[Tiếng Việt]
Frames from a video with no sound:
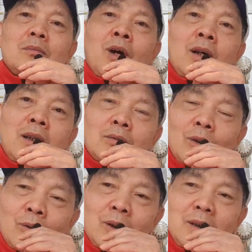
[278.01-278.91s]
bỏ vào
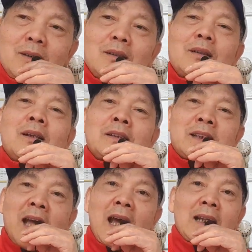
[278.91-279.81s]
túi
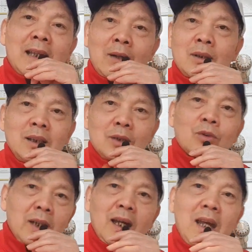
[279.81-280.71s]
xài theo ý
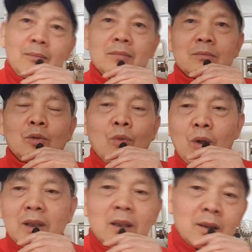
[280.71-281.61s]
của các em muốn
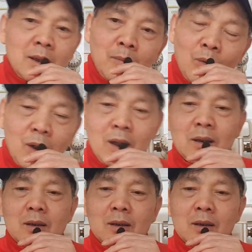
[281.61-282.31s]
mua cái gì đó thì mua